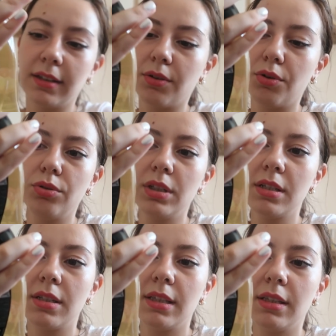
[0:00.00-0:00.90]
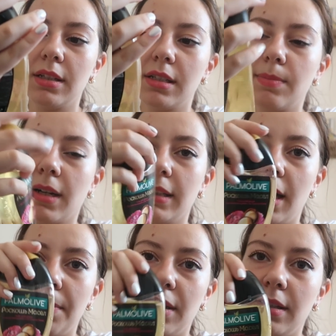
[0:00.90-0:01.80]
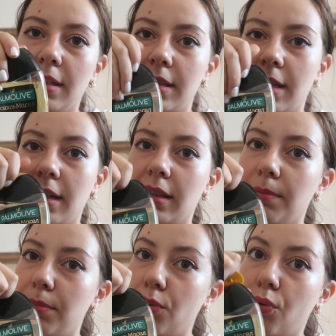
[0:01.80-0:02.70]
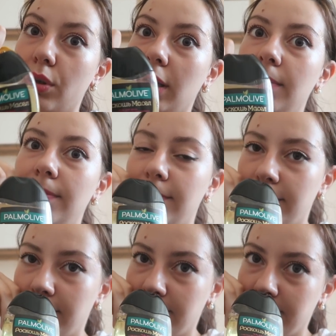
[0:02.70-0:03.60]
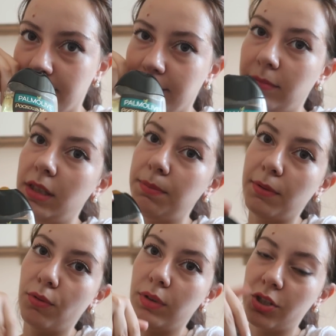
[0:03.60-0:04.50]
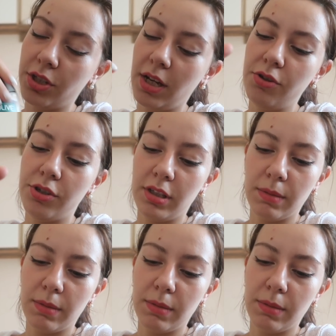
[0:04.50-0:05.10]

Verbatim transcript: Это какой у нас? Это с макадами и экстрактом пиона типа увлажняющий.